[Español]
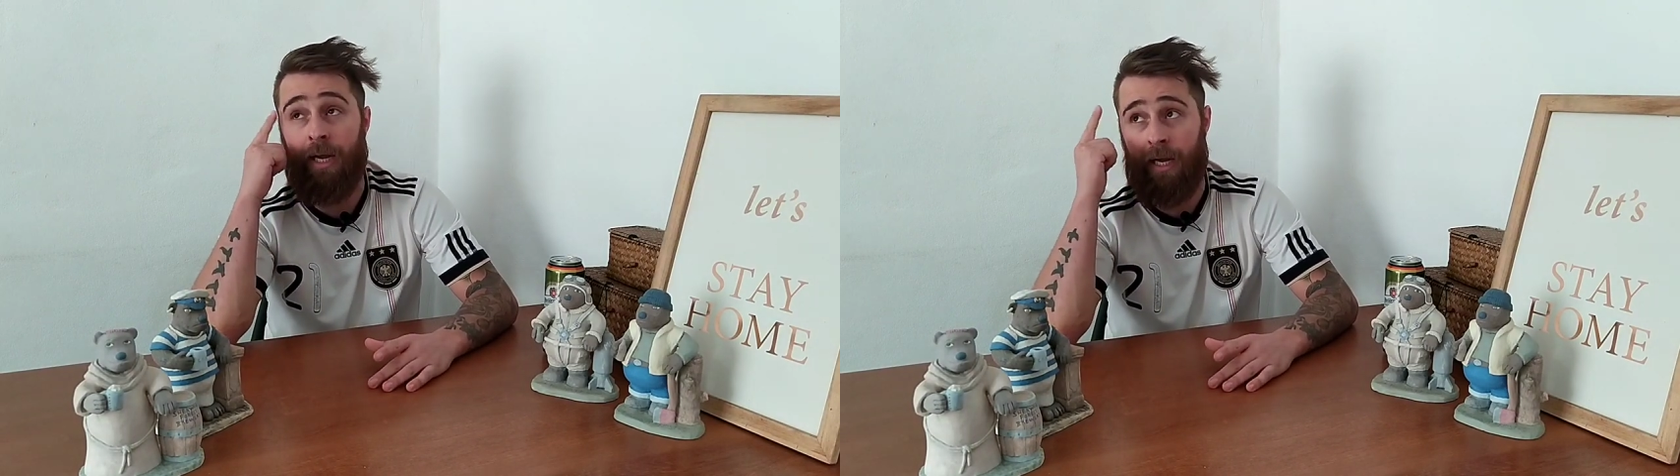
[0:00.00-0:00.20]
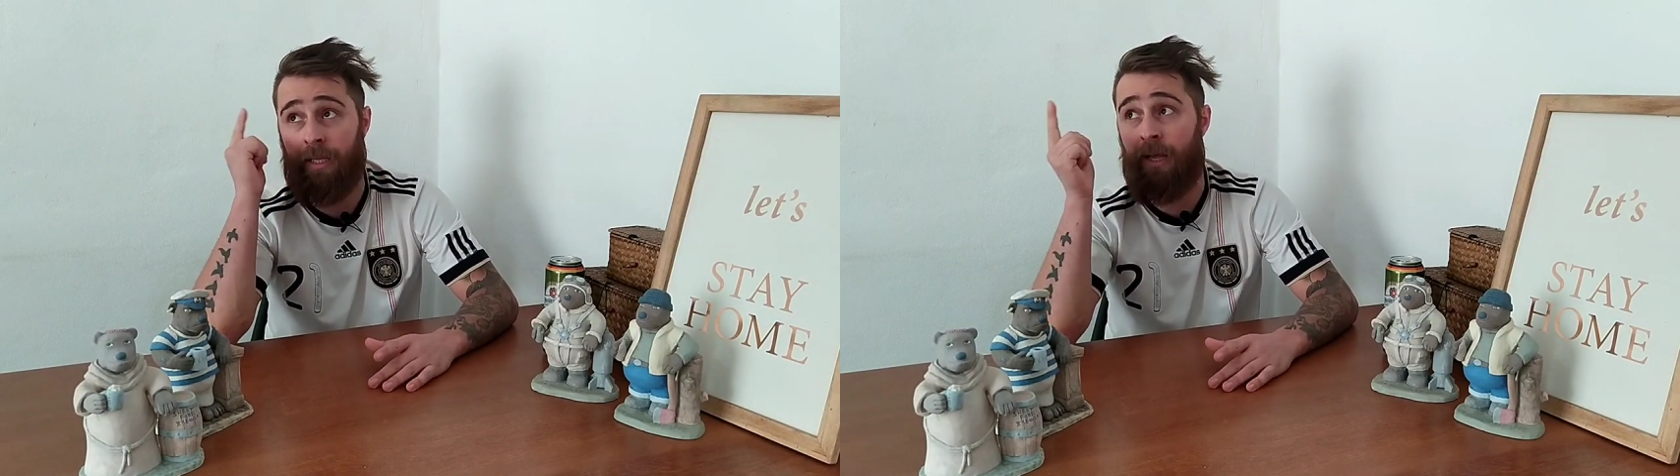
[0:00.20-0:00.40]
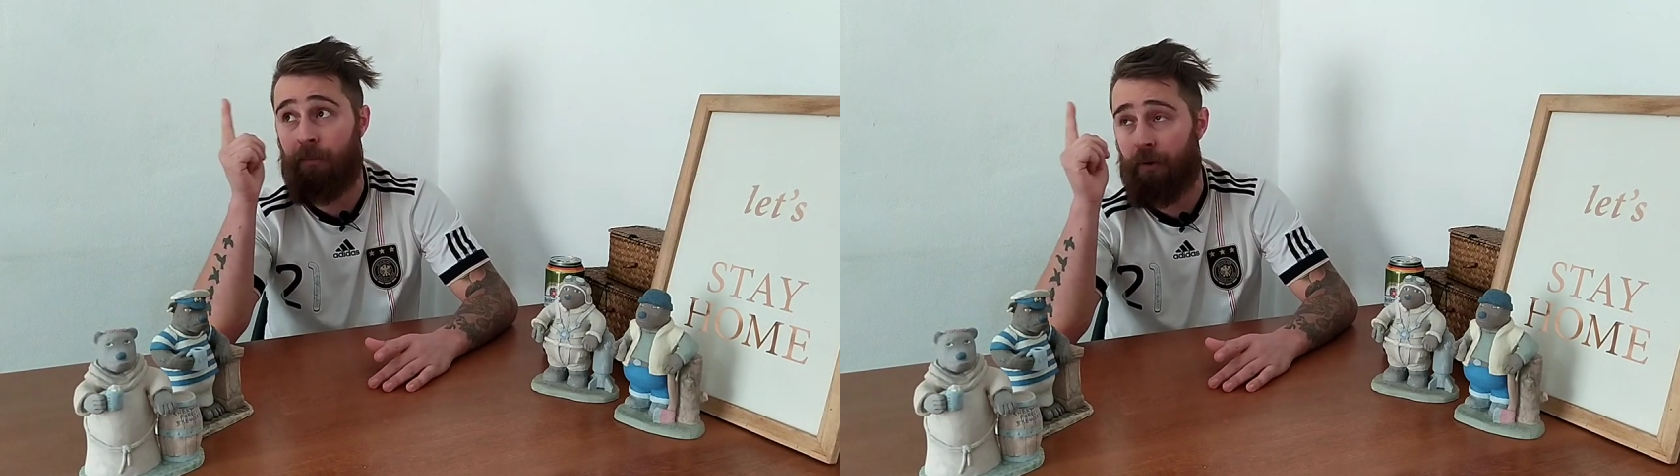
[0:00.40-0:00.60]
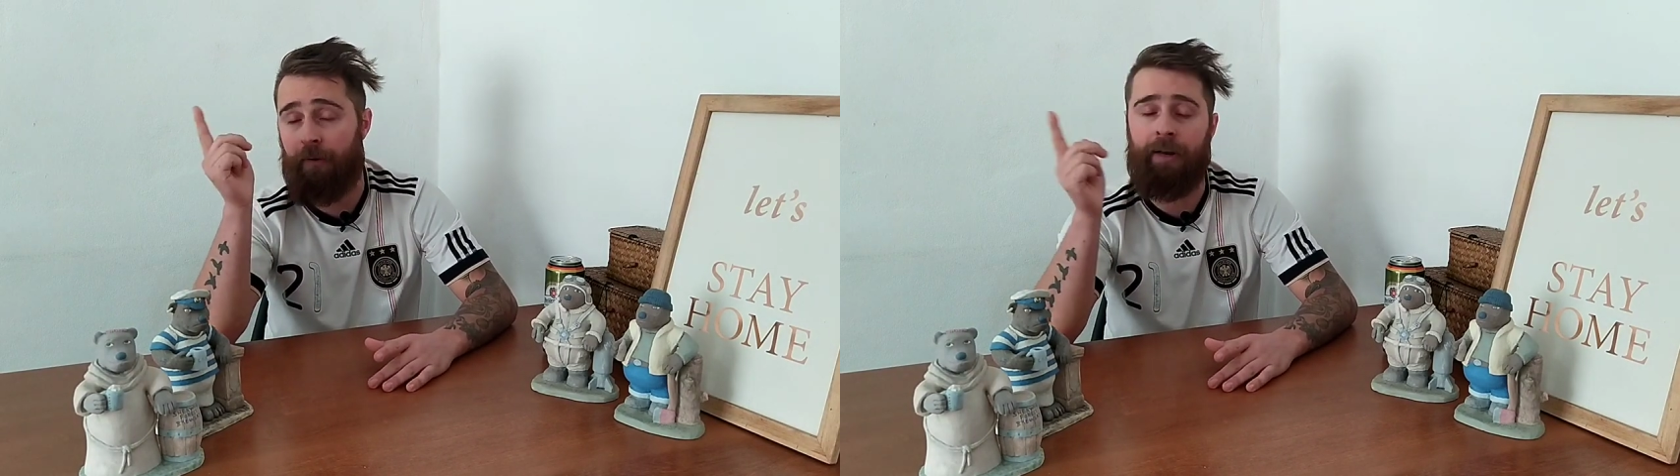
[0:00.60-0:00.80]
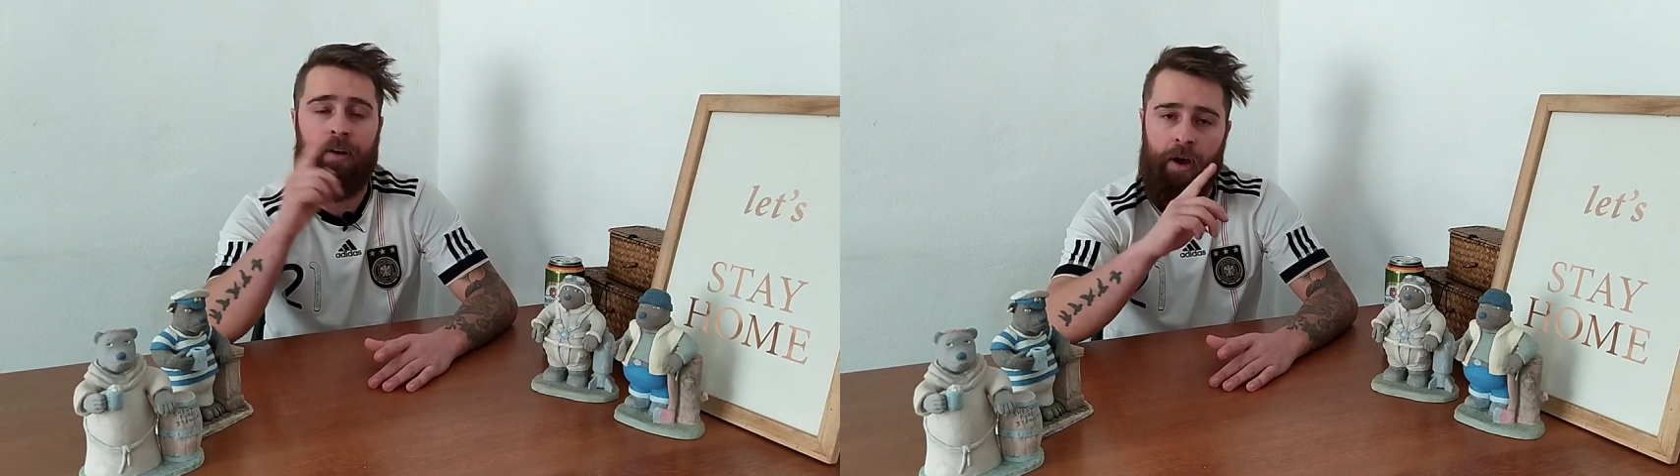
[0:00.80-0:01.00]
la caída del muro
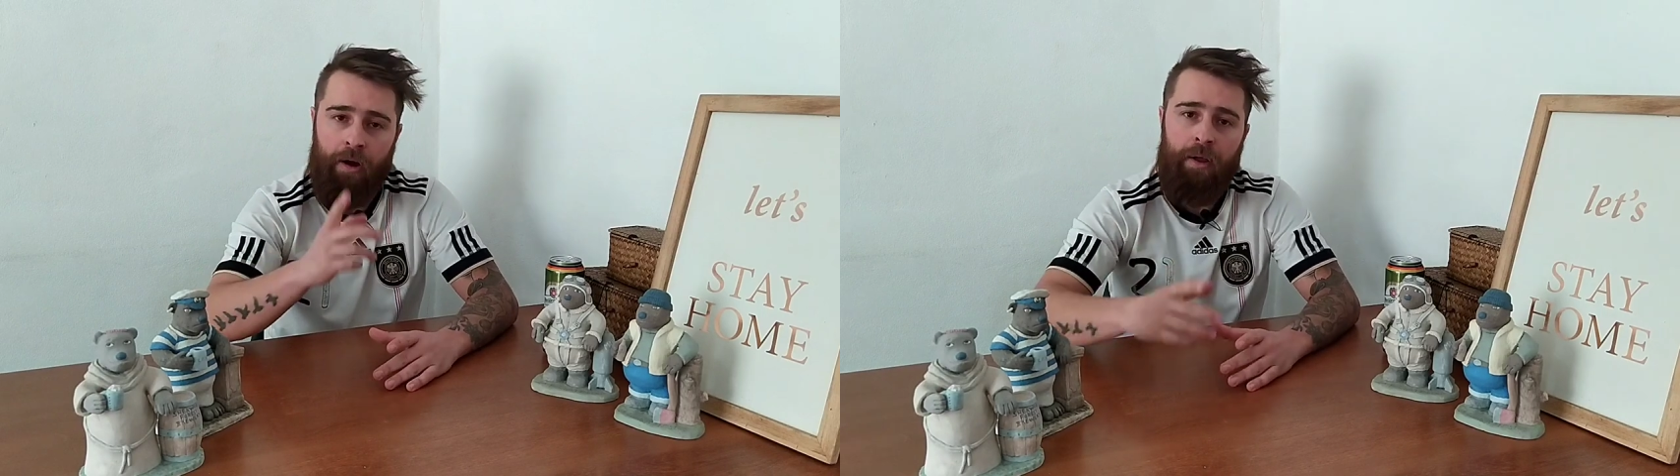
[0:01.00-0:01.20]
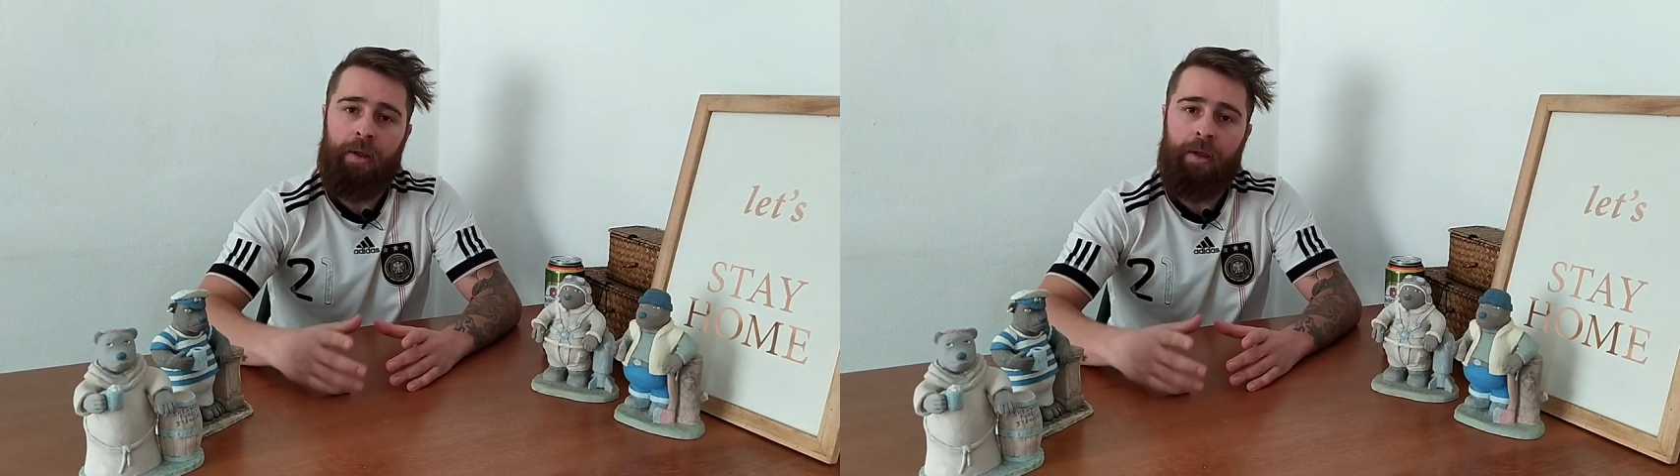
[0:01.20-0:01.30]
de Berlín, no,